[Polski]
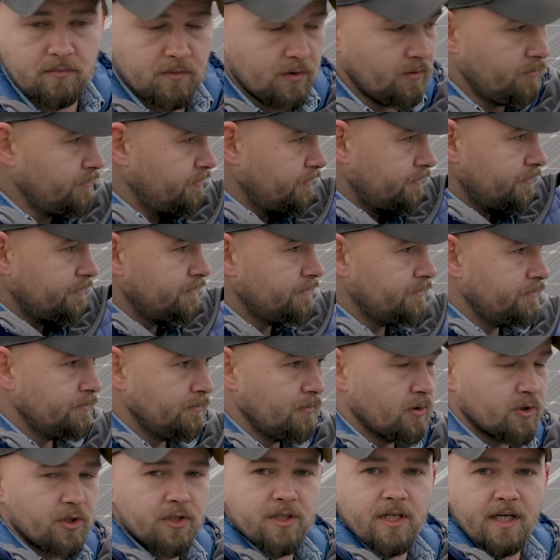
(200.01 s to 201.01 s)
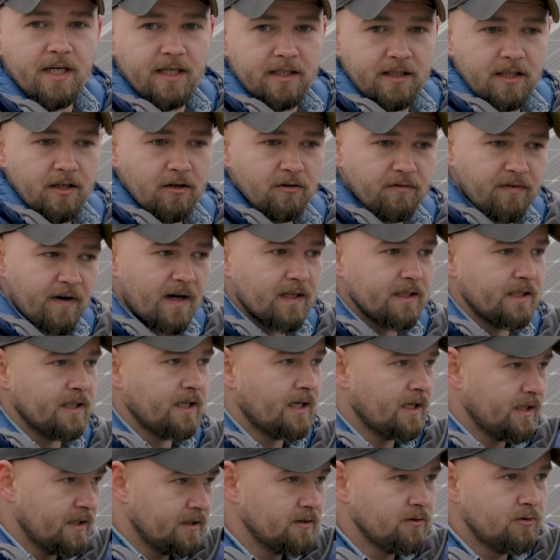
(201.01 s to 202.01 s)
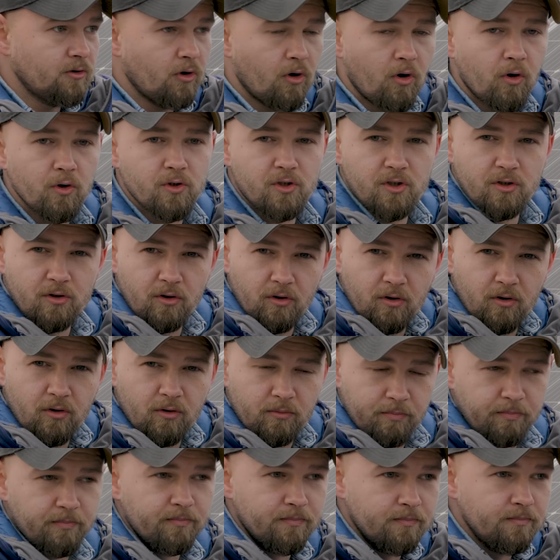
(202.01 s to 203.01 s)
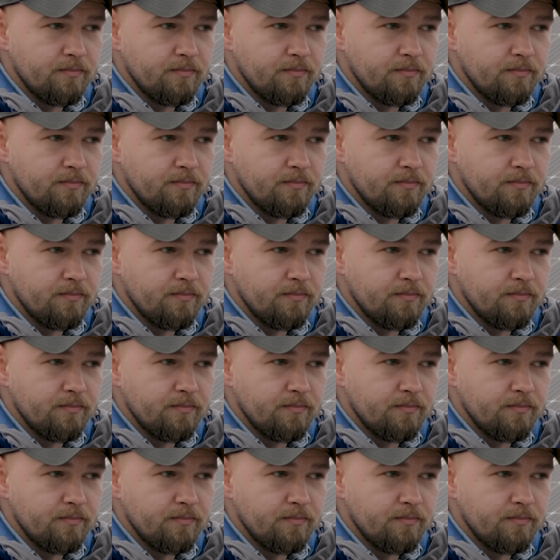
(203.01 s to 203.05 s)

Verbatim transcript: no, może nie generowany, ale dochodzi do